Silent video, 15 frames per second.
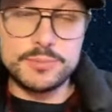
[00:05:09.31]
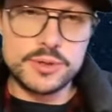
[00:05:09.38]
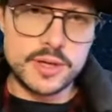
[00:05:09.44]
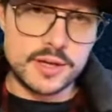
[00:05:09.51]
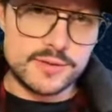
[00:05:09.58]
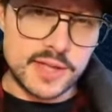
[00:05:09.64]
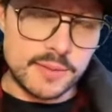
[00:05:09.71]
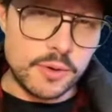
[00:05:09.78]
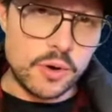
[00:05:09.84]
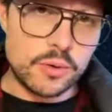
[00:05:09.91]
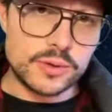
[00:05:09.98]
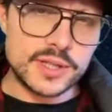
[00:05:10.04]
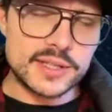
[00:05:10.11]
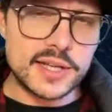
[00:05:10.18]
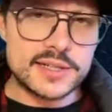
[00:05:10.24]
Puis évidemment,
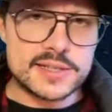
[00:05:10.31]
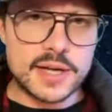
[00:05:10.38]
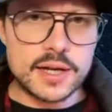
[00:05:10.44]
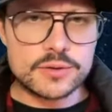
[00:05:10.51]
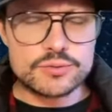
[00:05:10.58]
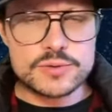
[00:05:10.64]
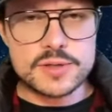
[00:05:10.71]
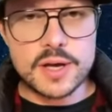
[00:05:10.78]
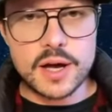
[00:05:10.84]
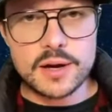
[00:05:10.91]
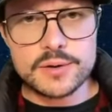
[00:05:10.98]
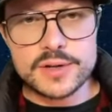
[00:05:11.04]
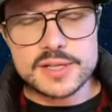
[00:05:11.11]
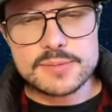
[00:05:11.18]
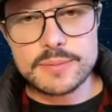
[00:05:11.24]
on analysera tout
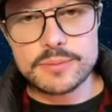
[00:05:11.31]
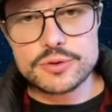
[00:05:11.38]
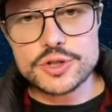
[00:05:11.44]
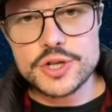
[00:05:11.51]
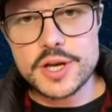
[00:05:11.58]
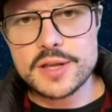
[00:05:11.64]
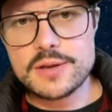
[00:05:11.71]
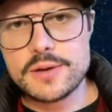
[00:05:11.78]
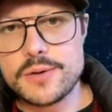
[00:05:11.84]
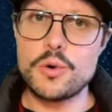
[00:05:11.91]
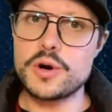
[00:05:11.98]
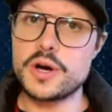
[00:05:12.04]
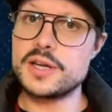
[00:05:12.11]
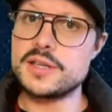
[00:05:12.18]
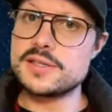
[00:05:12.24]
ça la semaine prochaine
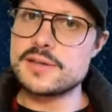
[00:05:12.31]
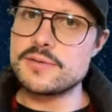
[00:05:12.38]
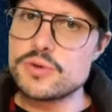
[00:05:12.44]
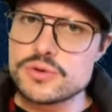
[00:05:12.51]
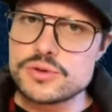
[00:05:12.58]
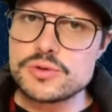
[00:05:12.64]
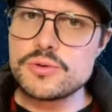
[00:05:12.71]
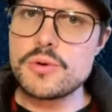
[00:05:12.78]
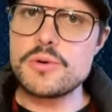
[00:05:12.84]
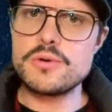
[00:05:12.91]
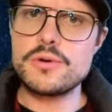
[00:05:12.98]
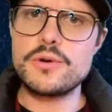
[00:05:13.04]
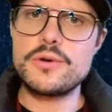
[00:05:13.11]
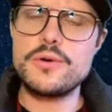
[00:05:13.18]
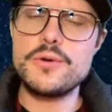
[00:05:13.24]
au gré des évolutions
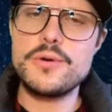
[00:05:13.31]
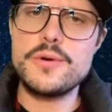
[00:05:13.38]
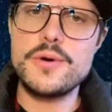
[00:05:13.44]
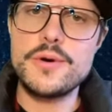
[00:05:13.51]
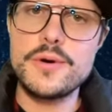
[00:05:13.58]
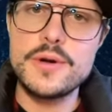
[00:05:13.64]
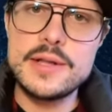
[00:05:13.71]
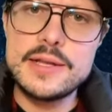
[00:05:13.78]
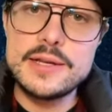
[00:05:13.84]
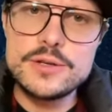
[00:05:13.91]
que